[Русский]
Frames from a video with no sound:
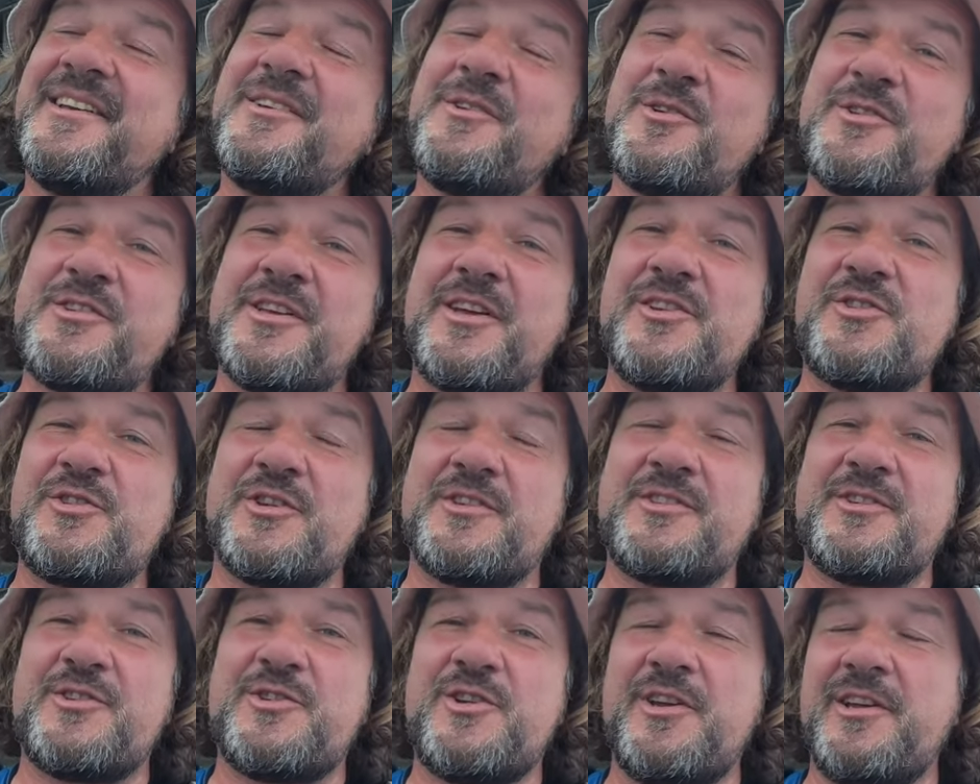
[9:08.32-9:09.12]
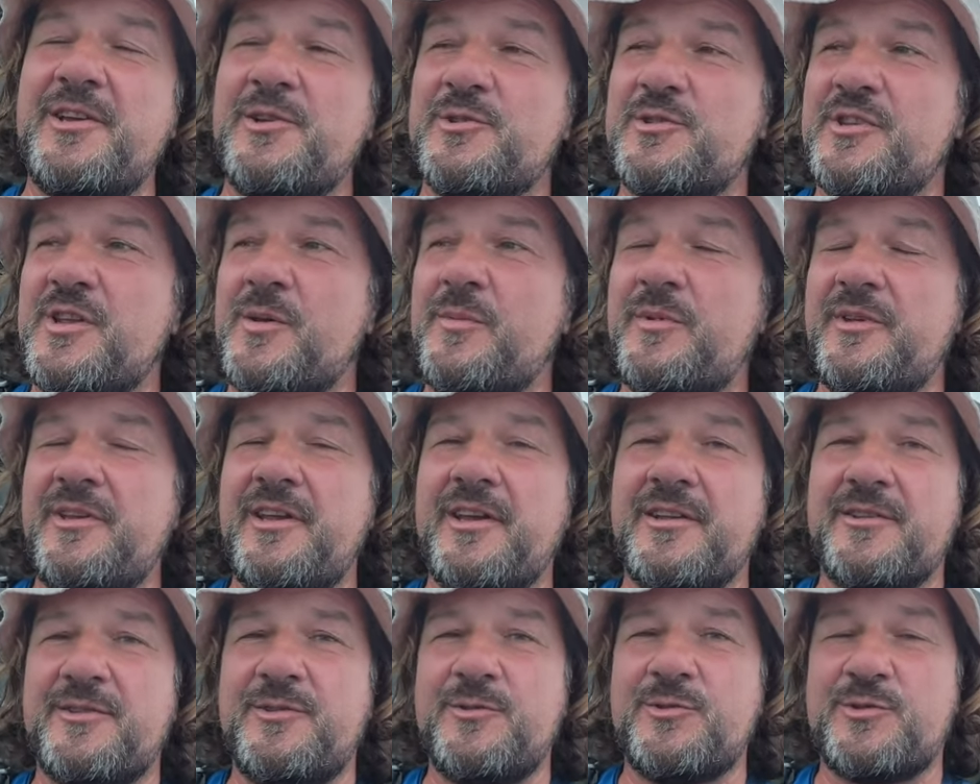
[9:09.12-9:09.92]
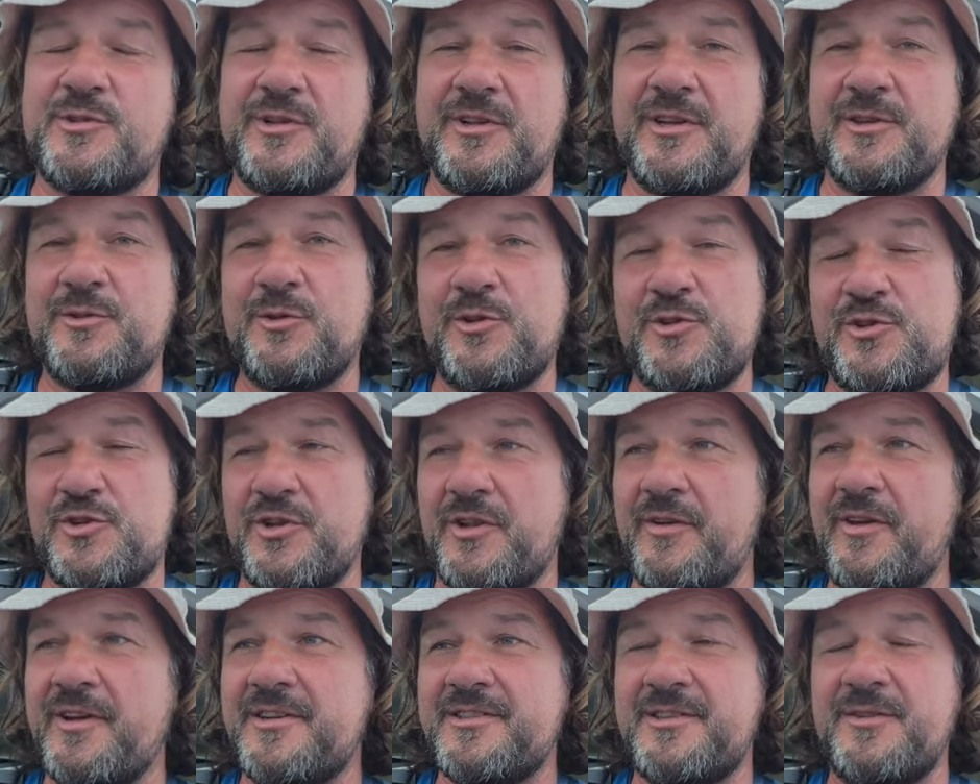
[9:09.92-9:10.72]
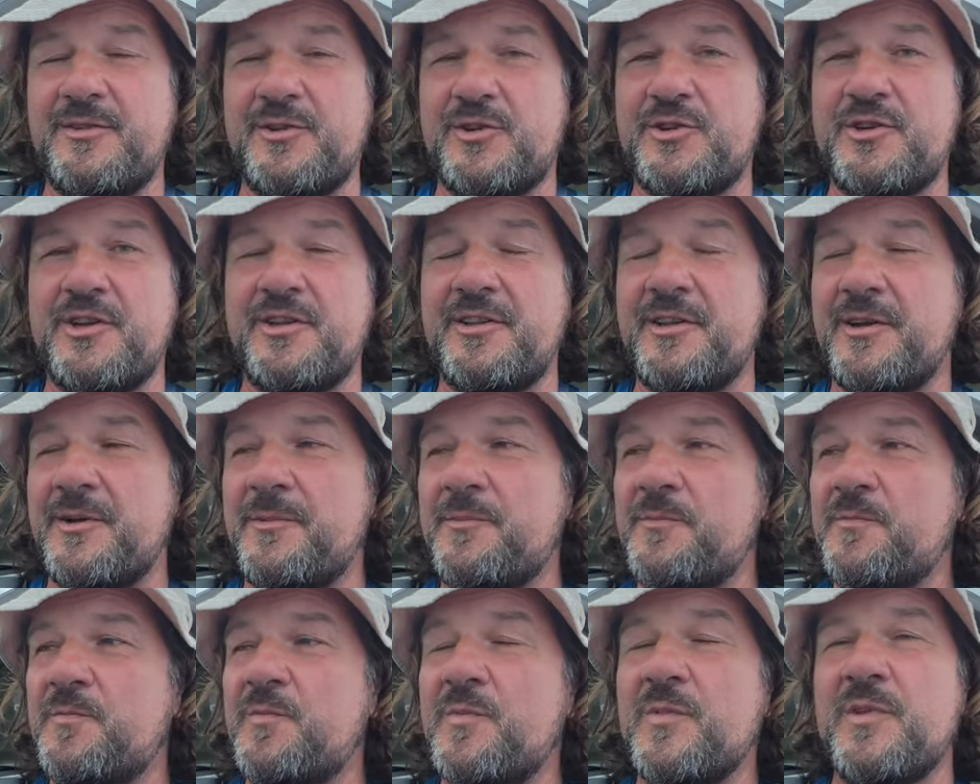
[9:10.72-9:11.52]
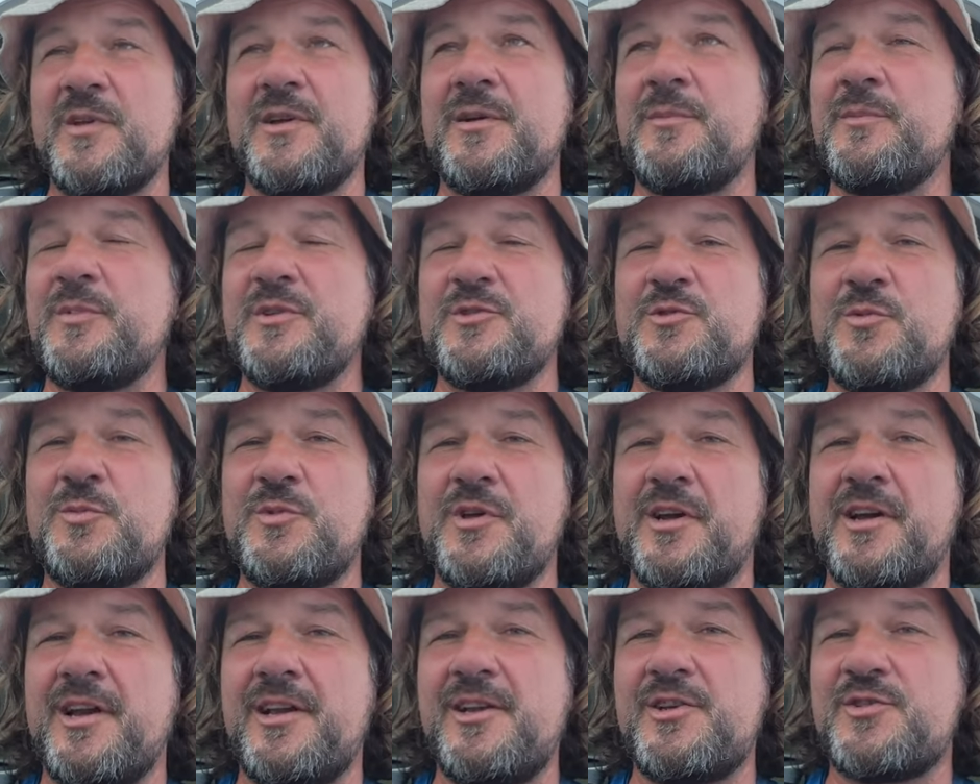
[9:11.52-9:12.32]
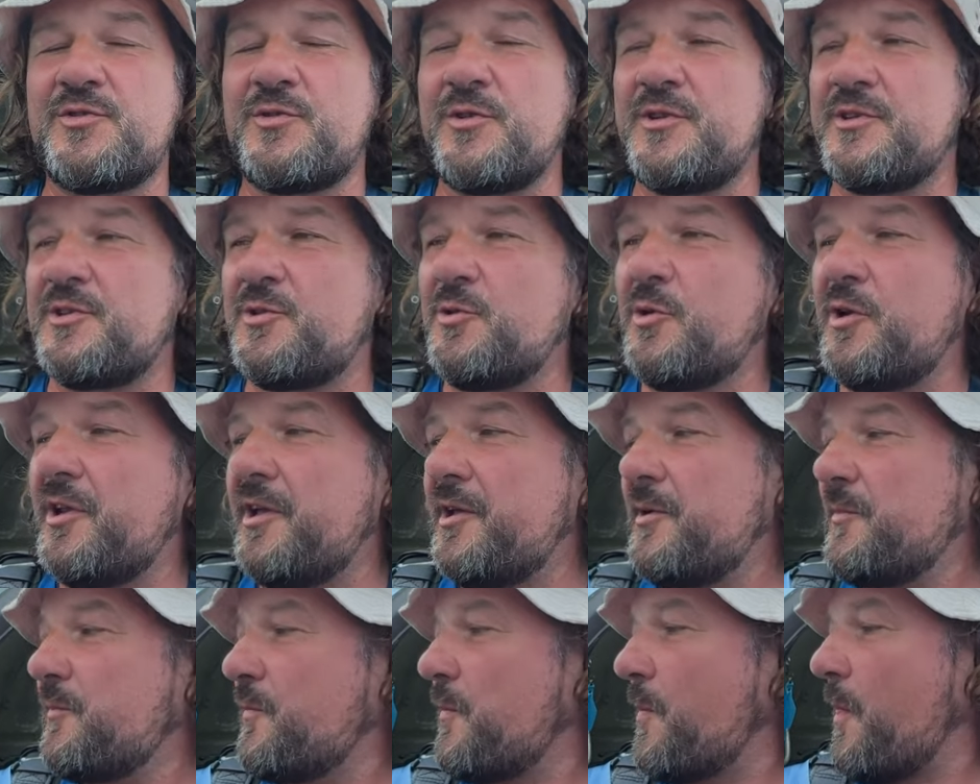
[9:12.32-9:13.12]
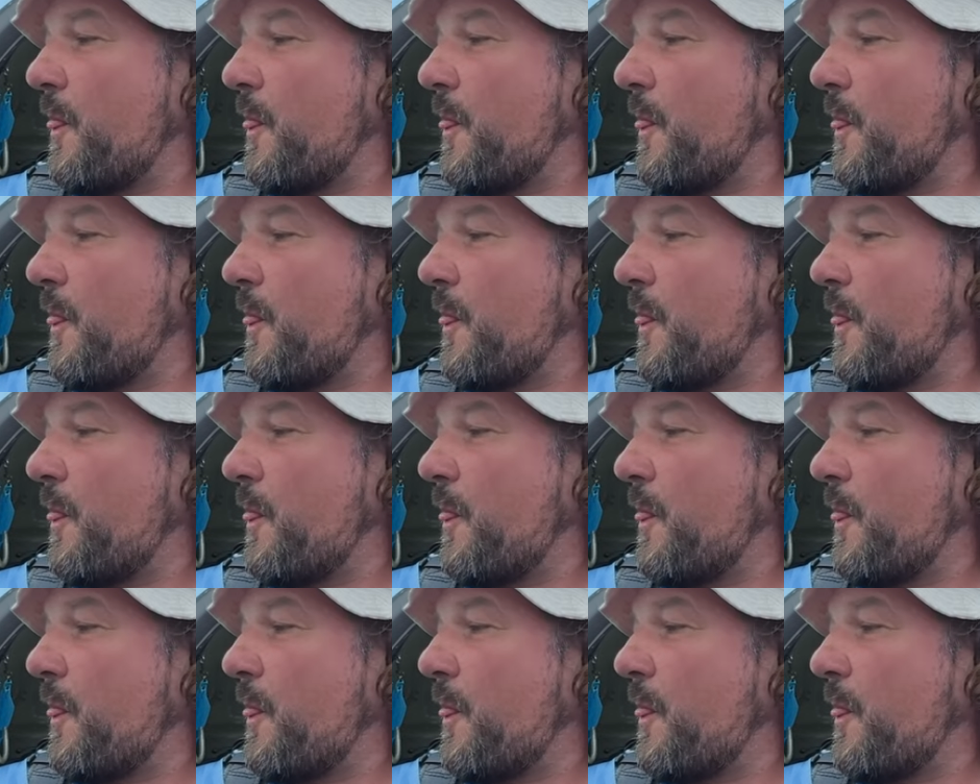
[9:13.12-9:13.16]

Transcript: Юрий Саныч, к сожалению, с нами нет, но золотой человек совершенно. Э, безумное количество историй.